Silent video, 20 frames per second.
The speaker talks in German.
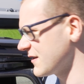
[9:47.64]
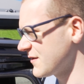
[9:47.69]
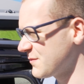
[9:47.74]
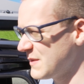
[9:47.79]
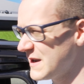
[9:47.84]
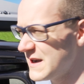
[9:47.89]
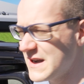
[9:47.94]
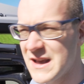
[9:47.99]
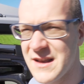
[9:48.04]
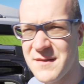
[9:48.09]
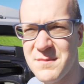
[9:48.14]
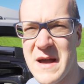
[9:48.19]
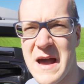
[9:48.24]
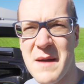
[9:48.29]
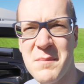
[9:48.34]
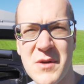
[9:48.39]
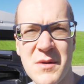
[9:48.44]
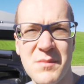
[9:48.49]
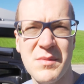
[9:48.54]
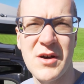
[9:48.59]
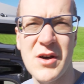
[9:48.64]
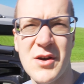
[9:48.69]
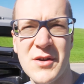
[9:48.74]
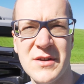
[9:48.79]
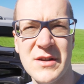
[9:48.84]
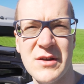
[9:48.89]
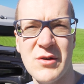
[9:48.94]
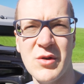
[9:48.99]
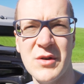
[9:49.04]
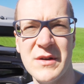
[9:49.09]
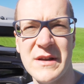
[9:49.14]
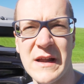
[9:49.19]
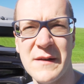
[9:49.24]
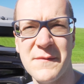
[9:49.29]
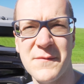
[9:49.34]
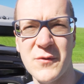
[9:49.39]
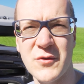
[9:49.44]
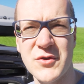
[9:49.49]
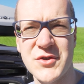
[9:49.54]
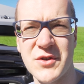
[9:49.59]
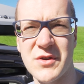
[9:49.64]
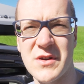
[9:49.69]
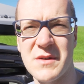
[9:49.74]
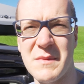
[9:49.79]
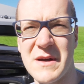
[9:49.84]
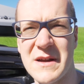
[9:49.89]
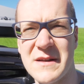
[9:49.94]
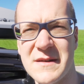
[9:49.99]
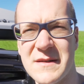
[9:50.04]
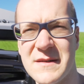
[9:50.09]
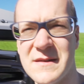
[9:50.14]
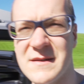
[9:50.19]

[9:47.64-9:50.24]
das Bett erstmal abgebaut und dann Frühstück gemacht.